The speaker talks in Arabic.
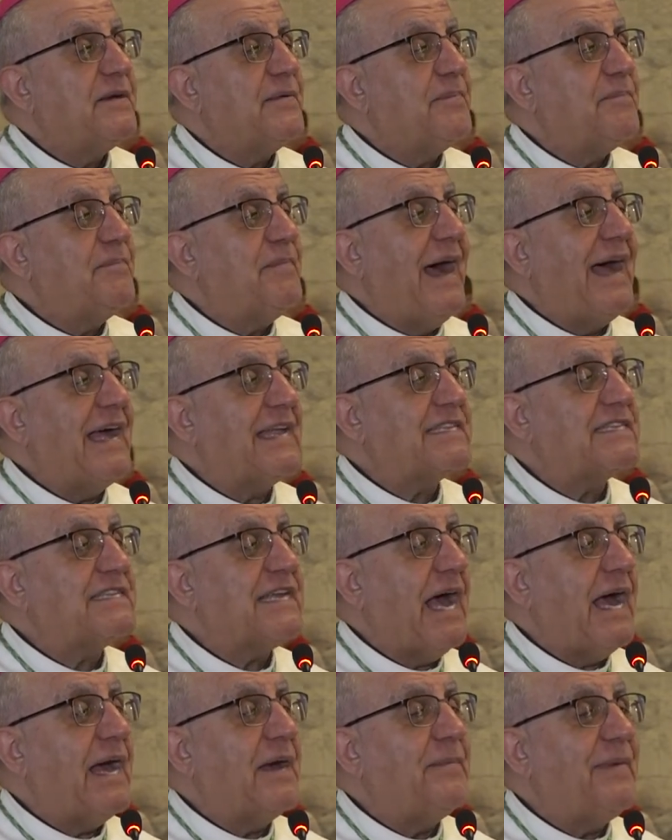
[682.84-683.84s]
مات
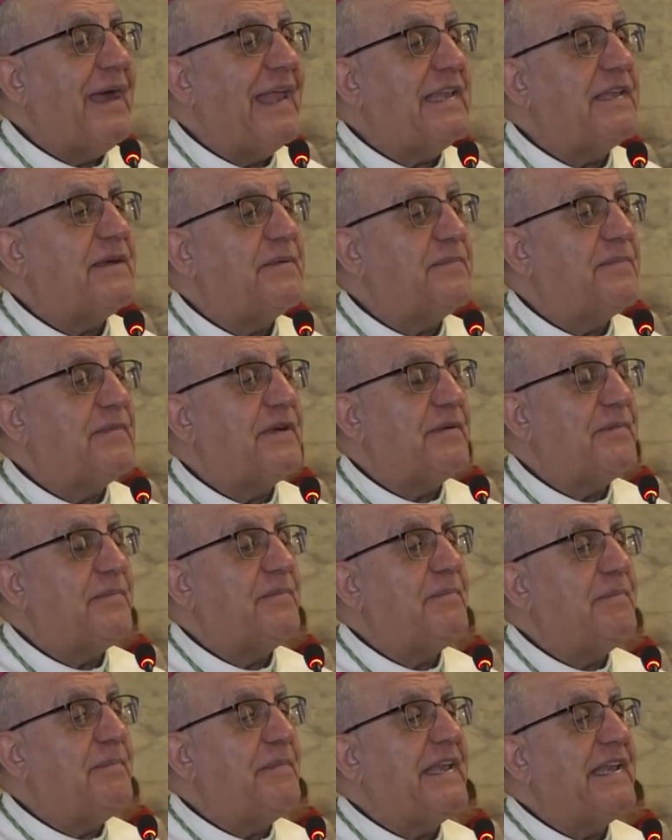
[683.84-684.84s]
املم
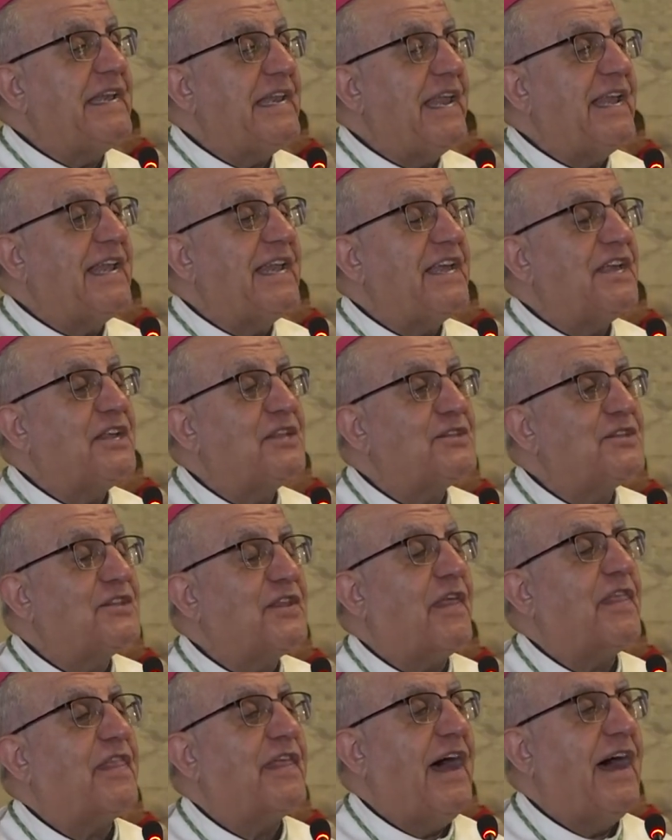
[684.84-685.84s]
من
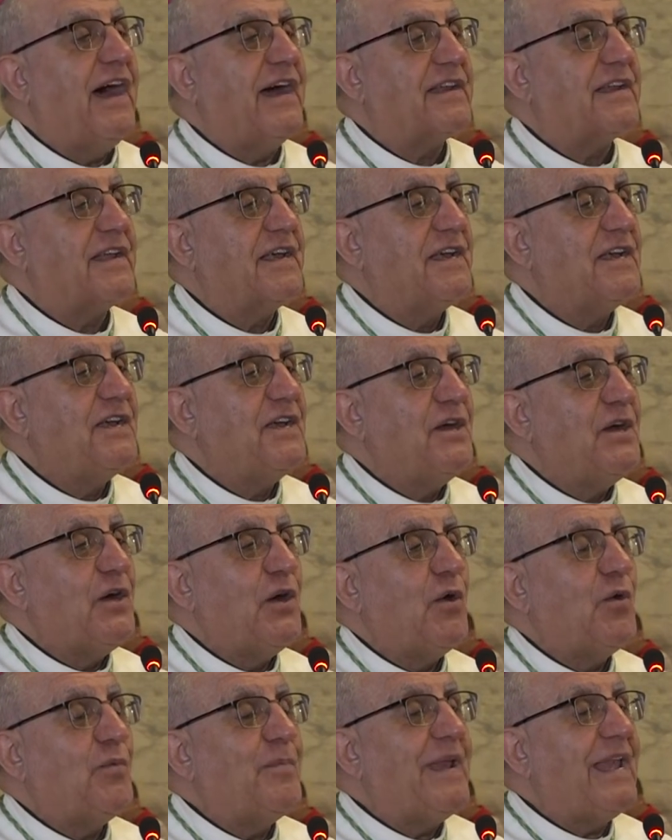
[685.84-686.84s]
الانتظار
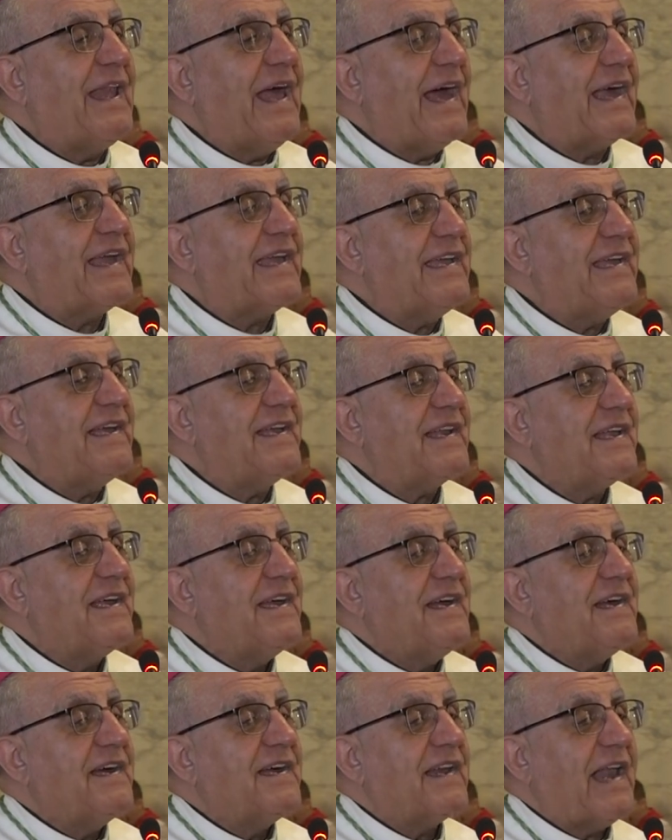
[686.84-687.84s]
وبالاخير
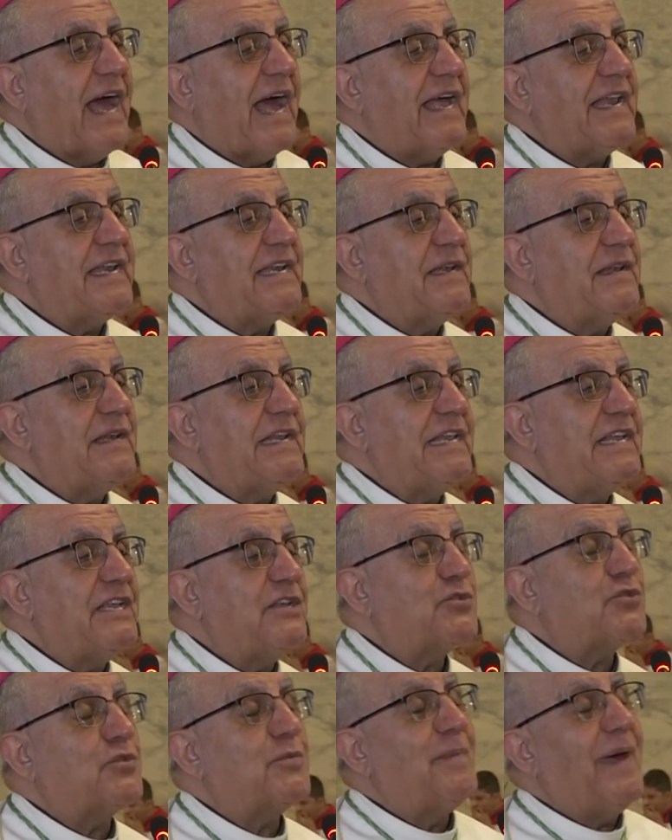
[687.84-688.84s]
راح
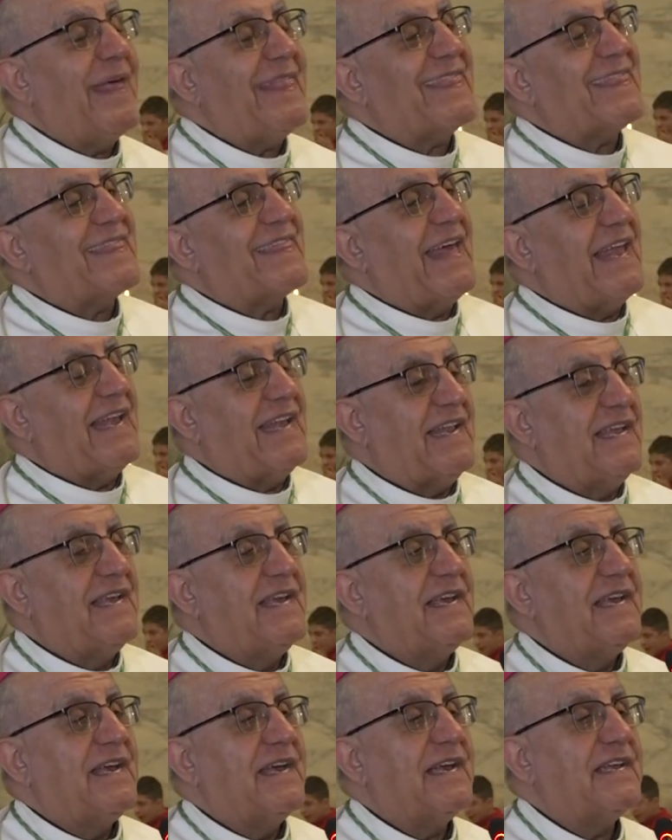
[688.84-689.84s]
يتمثل
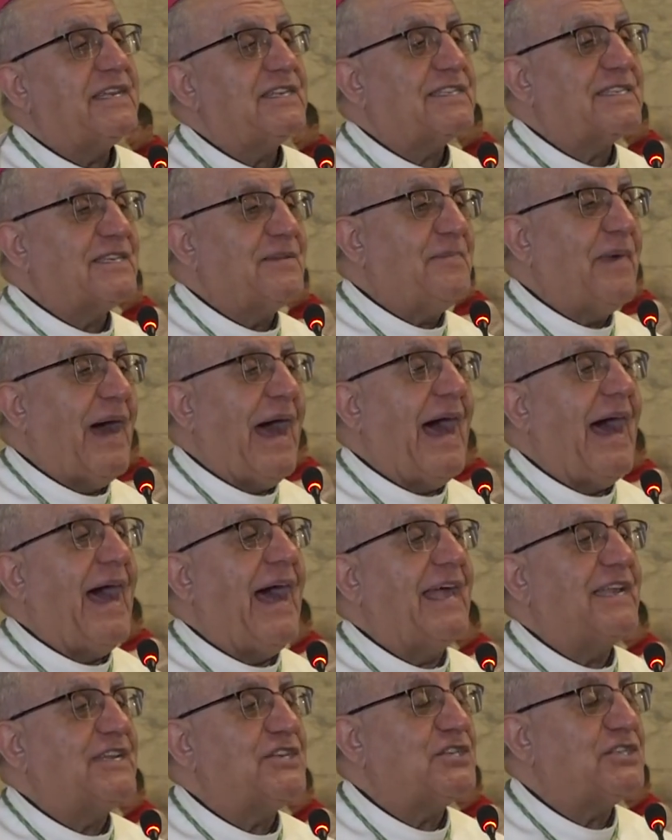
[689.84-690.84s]

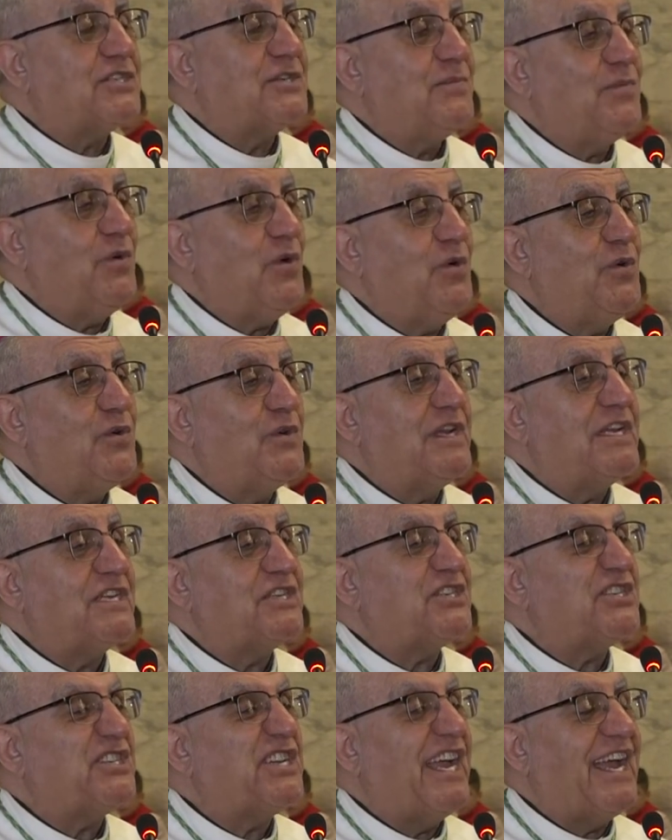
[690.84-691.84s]
سمعان شمعون
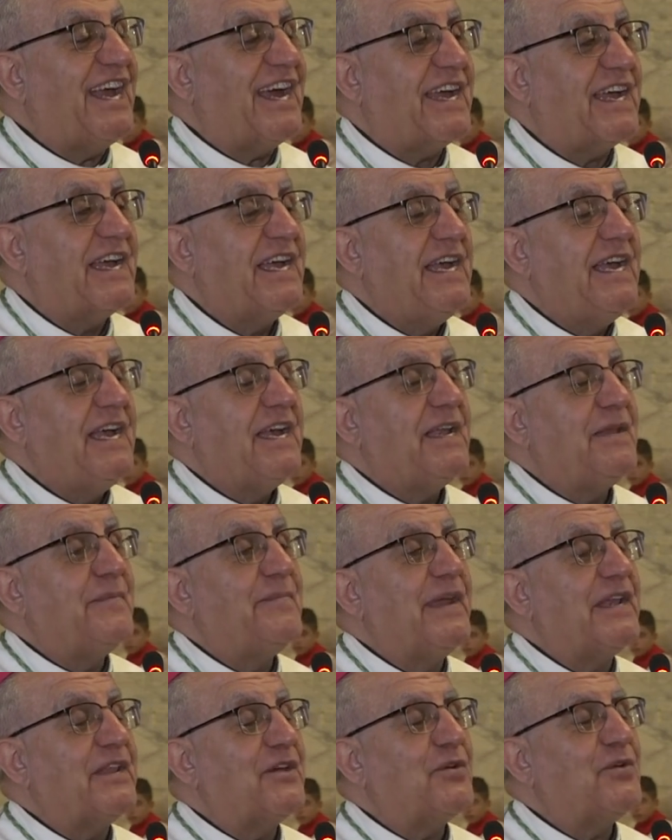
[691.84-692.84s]
الشيخ
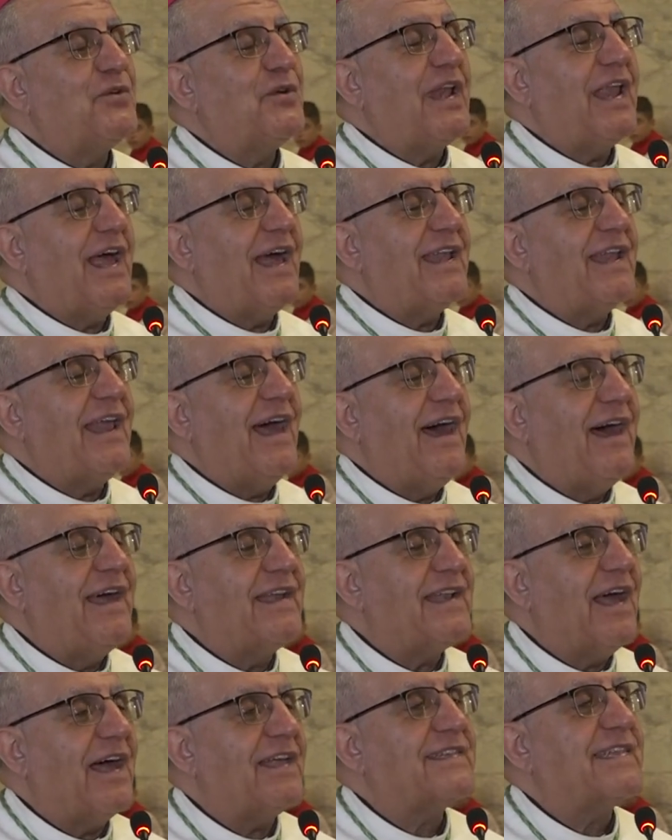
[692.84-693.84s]
لما يقول
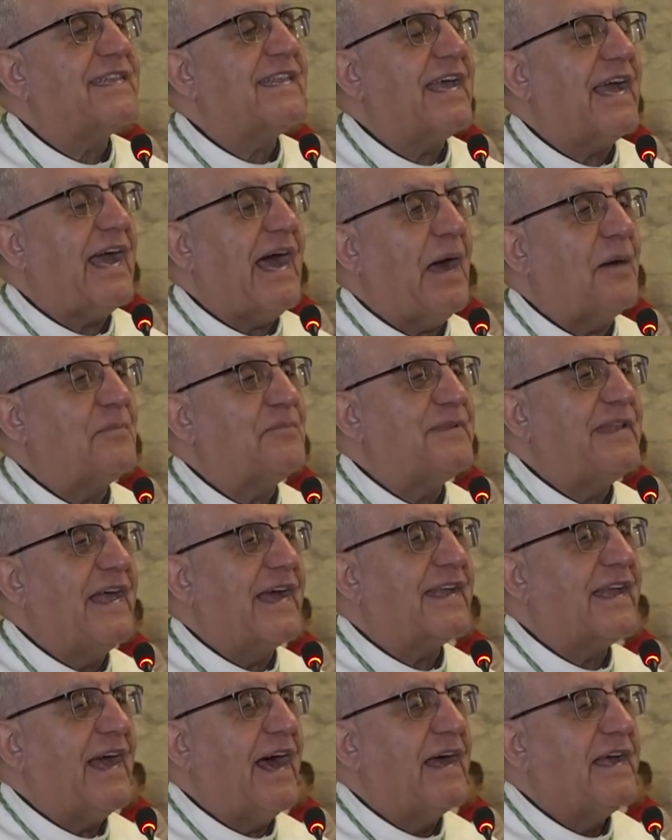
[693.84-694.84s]
الآن أطلق
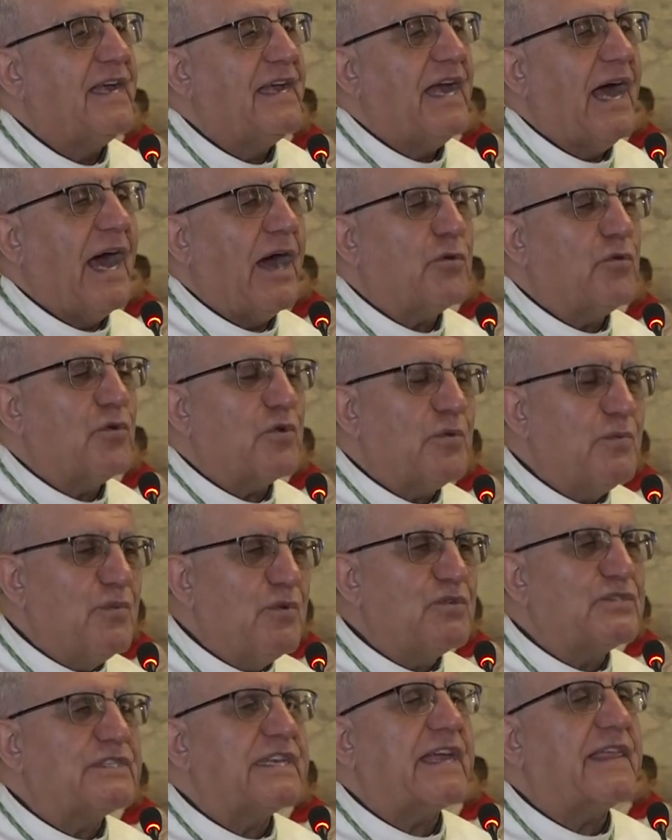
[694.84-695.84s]
عبدك أكو
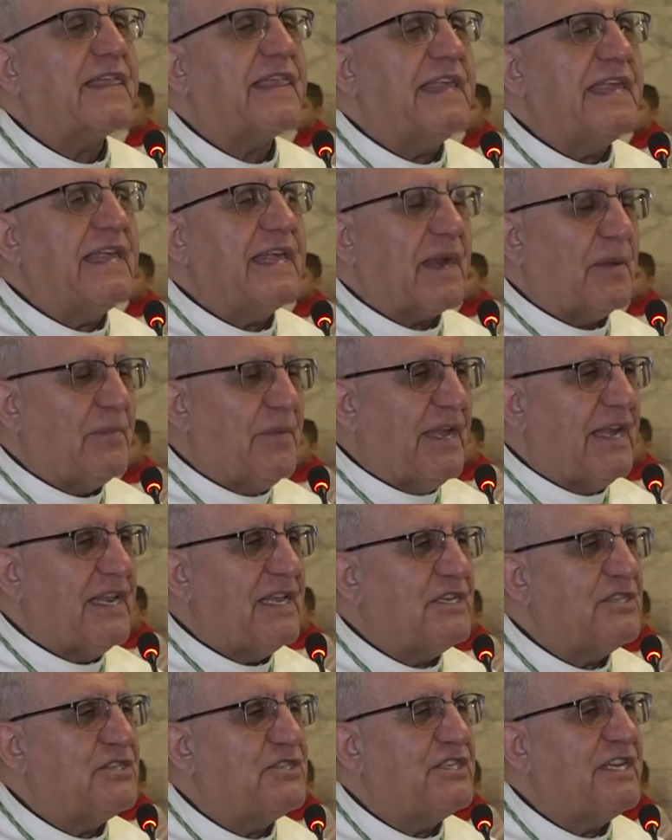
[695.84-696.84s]
رموز كثيرة
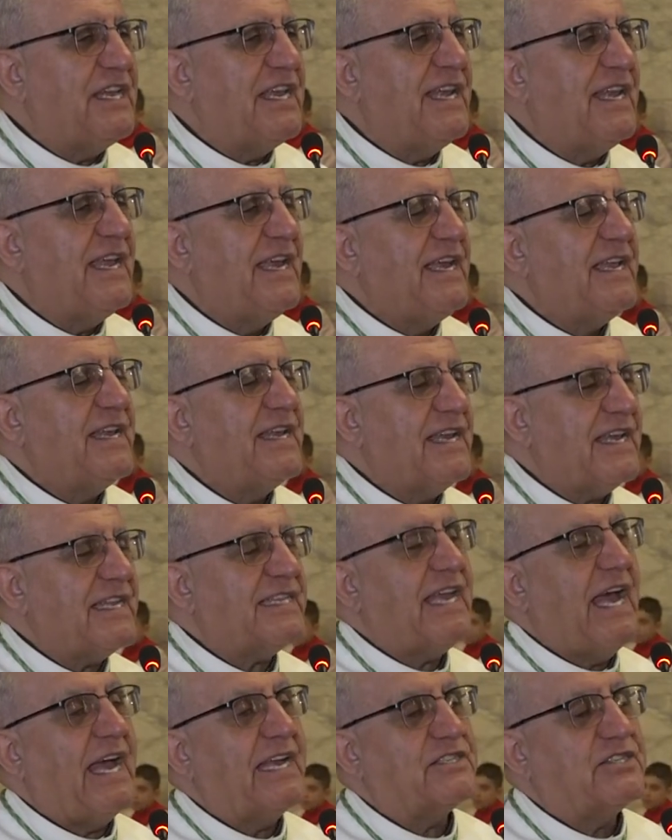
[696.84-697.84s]
بالإنجيل
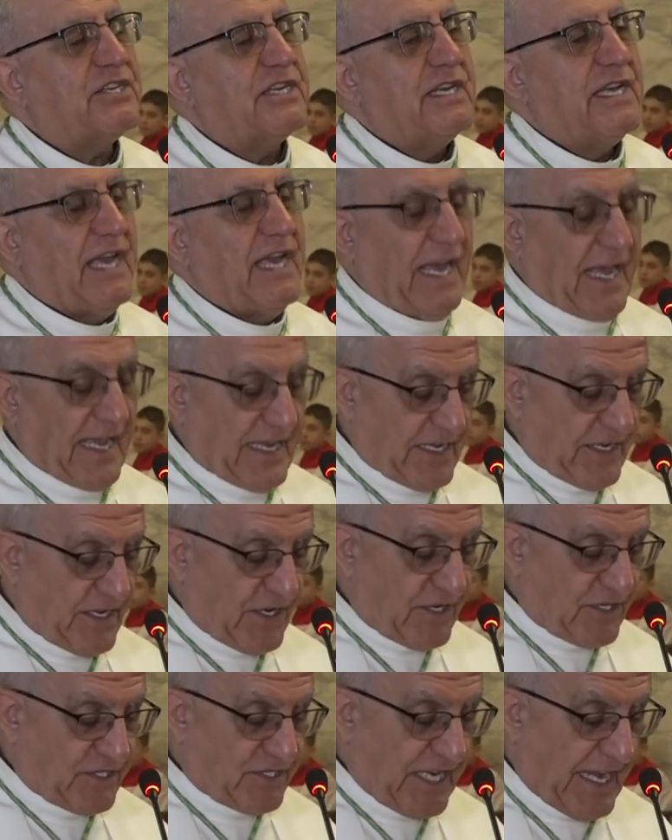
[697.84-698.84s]
نحتاج أن
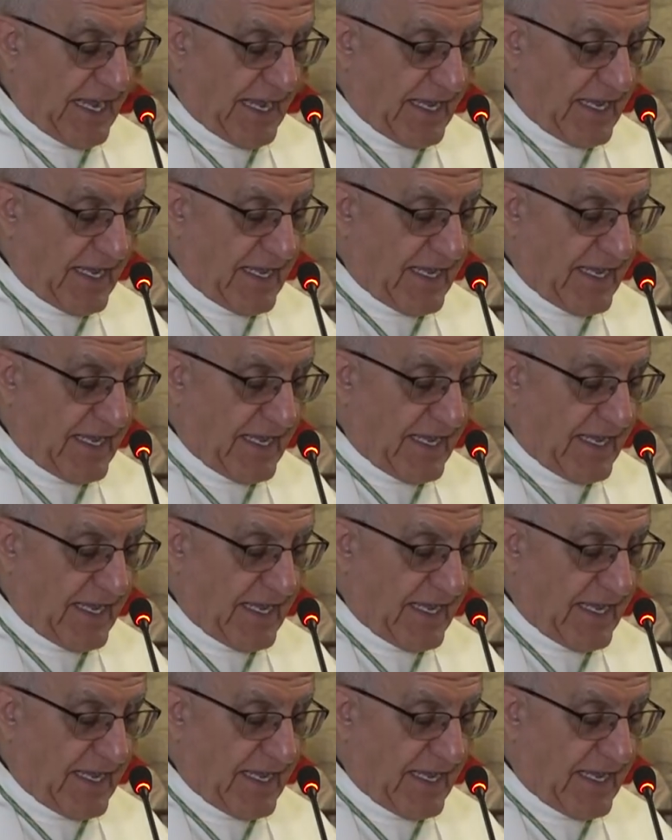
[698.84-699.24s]
نرجع